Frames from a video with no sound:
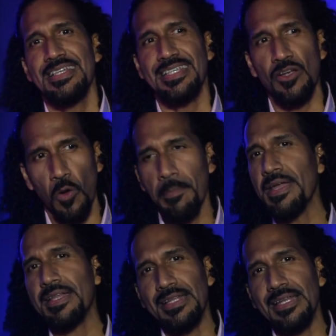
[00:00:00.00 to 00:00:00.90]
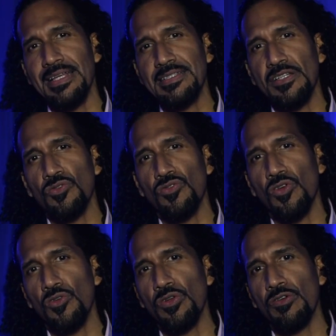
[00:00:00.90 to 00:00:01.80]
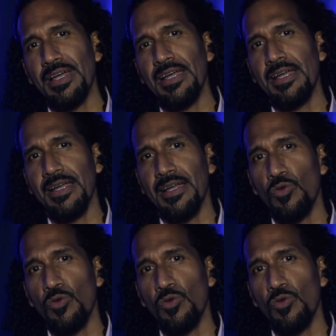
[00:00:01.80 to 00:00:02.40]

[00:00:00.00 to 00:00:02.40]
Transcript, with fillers: se convierte en la institución eh,